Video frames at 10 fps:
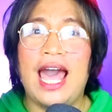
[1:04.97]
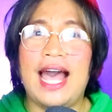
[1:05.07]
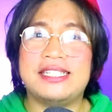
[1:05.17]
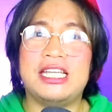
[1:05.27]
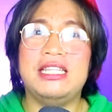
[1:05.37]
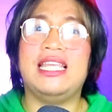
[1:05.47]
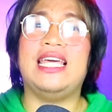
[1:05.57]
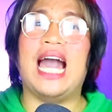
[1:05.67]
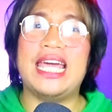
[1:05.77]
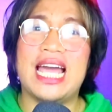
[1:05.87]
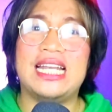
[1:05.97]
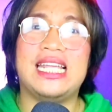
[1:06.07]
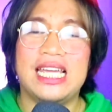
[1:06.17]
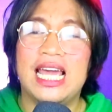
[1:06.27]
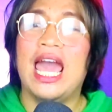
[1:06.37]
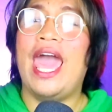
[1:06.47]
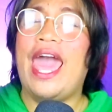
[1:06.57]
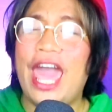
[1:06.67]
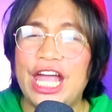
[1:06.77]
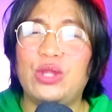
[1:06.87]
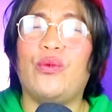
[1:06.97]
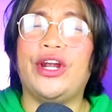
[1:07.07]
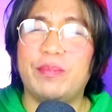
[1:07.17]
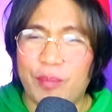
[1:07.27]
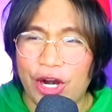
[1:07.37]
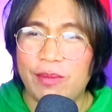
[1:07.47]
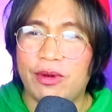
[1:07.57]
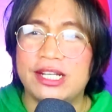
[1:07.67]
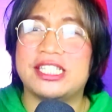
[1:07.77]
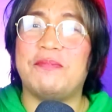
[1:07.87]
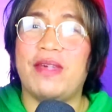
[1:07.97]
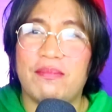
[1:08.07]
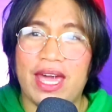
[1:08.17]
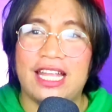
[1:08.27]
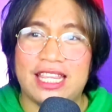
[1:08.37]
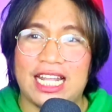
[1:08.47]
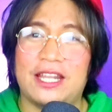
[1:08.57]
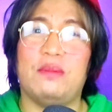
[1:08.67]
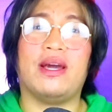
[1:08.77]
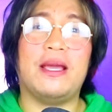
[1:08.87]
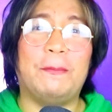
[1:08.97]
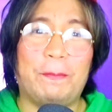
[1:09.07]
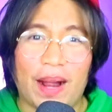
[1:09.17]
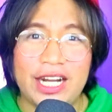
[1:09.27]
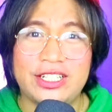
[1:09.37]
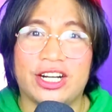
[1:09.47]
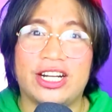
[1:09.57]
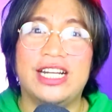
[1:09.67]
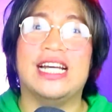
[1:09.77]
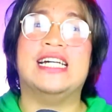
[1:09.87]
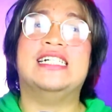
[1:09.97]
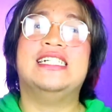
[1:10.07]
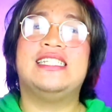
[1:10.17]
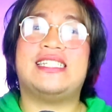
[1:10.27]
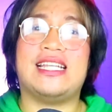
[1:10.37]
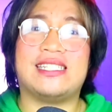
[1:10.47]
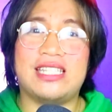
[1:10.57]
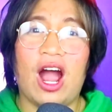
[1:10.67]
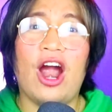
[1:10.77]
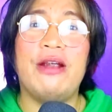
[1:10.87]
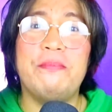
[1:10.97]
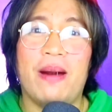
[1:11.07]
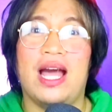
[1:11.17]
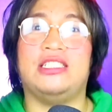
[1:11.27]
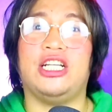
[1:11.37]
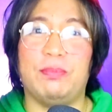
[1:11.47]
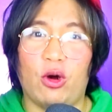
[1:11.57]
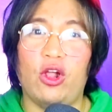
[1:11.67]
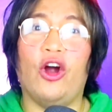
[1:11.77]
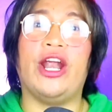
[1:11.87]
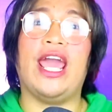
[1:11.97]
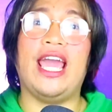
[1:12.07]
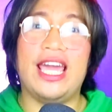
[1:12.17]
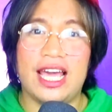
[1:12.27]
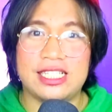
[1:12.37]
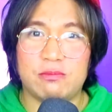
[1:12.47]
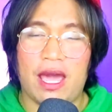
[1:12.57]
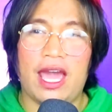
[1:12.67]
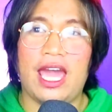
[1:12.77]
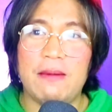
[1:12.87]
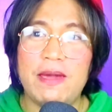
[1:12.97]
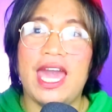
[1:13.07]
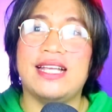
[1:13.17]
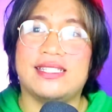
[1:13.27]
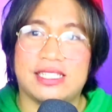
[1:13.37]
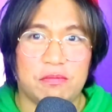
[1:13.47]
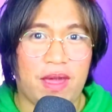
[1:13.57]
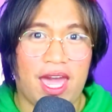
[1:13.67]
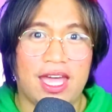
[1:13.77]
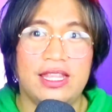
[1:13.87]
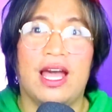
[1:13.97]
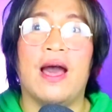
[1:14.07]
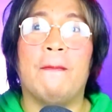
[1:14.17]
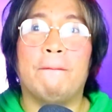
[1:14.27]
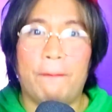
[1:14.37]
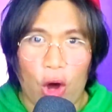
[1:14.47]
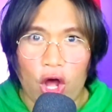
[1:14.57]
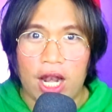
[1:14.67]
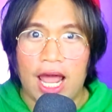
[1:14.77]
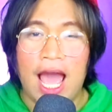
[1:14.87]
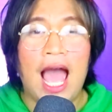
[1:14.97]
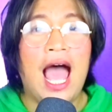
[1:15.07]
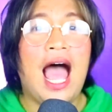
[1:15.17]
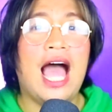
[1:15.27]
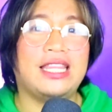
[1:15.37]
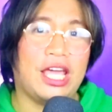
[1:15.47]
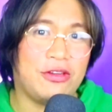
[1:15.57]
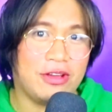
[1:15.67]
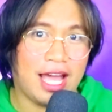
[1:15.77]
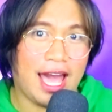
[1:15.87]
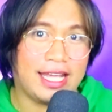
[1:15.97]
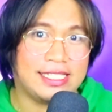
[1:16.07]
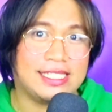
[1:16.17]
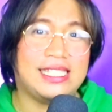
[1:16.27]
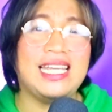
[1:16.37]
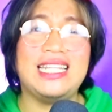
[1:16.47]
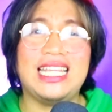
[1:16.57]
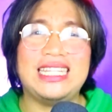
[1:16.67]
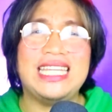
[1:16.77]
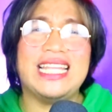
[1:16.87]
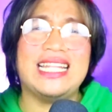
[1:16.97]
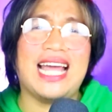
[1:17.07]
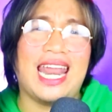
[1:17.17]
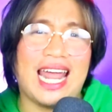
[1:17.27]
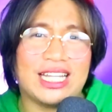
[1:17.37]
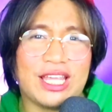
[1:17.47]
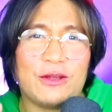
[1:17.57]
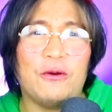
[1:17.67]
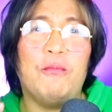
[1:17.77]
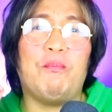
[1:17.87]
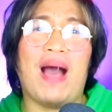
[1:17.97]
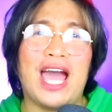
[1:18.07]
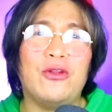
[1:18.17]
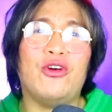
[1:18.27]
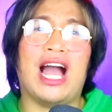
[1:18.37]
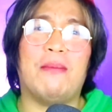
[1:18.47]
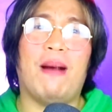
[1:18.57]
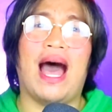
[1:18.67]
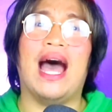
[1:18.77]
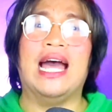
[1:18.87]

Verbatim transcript: as in niyaya ni Edward Barber si Meme Entrada na maging partner sa Star Magic Ball or AS, ABS-CBN Ball. At ayun guys, ting titingnan nga natin kung paano nga ba